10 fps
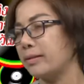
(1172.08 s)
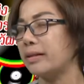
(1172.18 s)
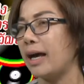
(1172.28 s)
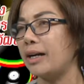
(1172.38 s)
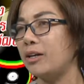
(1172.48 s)

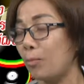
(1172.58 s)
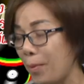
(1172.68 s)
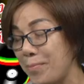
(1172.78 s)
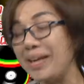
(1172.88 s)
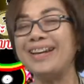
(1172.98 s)
สารโด
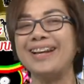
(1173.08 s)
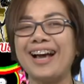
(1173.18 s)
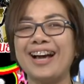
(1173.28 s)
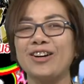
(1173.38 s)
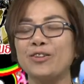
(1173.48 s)
ปามีน
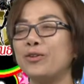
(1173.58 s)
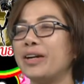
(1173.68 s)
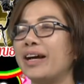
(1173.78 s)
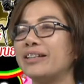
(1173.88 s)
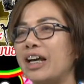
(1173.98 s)
นะคะขอโทษ
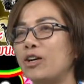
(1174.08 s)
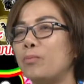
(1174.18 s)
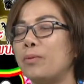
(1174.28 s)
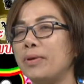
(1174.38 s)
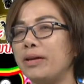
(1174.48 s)
นะคะสารโด
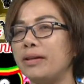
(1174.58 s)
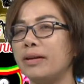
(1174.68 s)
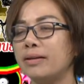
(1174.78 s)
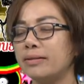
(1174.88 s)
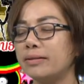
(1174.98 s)
ปามีน
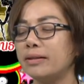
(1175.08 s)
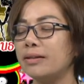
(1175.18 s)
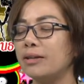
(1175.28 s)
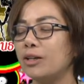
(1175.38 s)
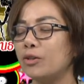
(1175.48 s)
ซึ่ง
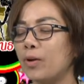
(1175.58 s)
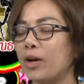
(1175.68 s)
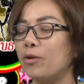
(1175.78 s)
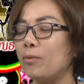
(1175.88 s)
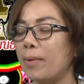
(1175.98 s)
ตัวเอ
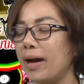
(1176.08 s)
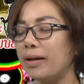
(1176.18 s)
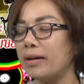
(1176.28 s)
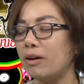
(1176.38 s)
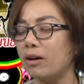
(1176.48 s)
ลโดปา
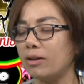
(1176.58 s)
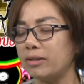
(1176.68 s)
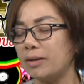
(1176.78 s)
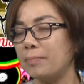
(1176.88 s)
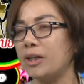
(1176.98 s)
เนี่ยก็
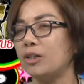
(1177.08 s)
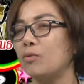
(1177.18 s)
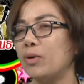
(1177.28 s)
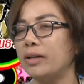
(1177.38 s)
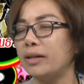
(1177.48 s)
จะเป็น
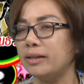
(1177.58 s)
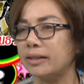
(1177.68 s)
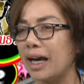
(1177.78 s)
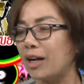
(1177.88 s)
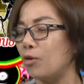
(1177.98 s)
ตัวที่
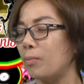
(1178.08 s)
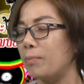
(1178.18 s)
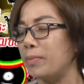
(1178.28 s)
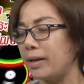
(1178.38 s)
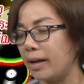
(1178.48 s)
สร้างโดปา
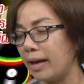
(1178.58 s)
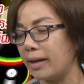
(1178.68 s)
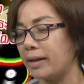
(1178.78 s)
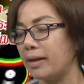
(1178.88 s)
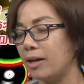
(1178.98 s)
มีนให้
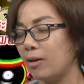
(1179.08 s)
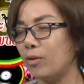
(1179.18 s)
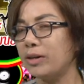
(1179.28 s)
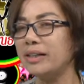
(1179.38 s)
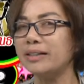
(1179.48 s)
ค
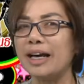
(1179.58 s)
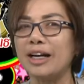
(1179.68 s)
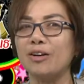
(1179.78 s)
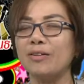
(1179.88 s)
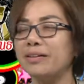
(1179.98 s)
นที่สั่น
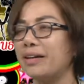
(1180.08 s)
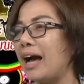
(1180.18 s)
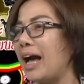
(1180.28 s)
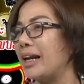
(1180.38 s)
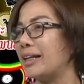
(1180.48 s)
ก็คือ
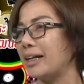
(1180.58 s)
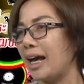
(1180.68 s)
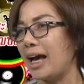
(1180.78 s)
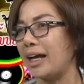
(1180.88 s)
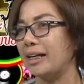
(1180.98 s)
ขา
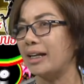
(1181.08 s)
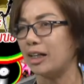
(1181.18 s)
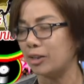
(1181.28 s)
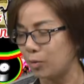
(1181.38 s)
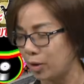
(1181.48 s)
ด
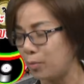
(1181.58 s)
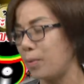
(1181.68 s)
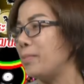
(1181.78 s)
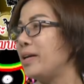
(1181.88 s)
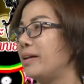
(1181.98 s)
ตัวโด
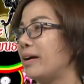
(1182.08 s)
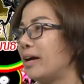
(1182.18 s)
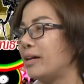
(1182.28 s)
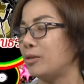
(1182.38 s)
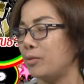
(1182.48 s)
ปามีนนะ
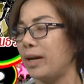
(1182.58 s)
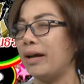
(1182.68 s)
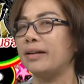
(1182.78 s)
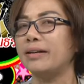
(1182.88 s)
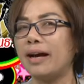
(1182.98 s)
คะตัว
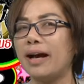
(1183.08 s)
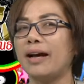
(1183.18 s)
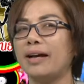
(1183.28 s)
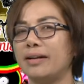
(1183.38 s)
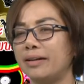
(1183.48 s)
นั้นนะคะแต่
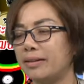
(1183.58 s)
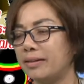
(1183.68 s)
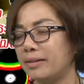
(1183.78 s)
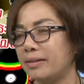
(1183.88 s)
ว่าใน